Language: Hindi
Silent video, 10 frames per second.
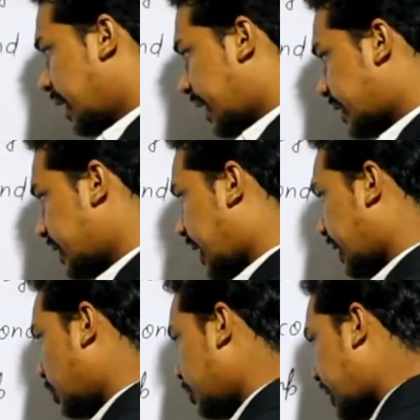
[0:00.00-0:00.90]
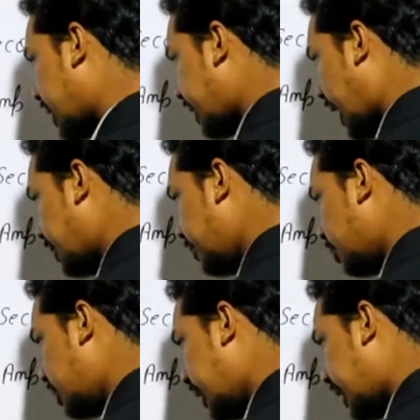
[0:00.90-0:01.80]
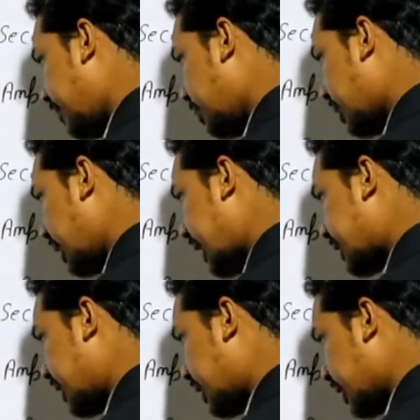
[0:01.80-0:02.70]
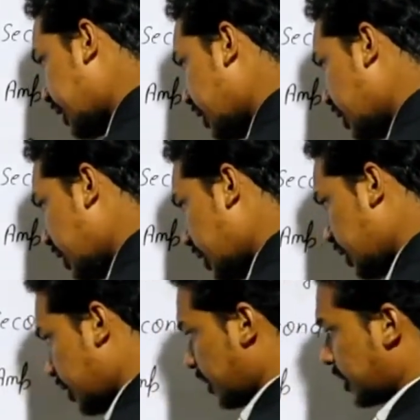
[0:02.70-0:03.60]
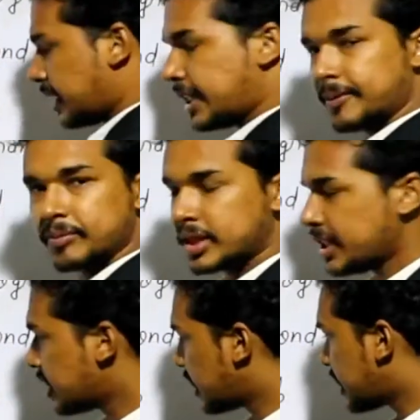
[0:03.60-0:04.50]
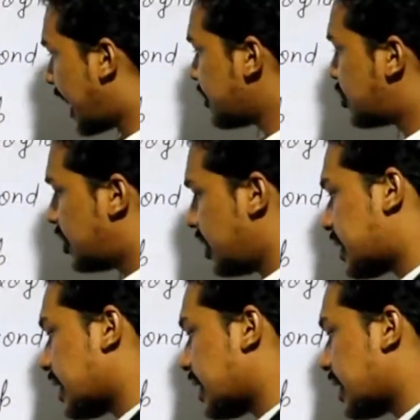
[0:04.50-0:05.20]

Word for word: कैसे दिखाते तुम शायद याद भी हो देखे भी हो ऐसे लिखते हैं ठीक है जैसे नहीं सत्ताईस डिग्री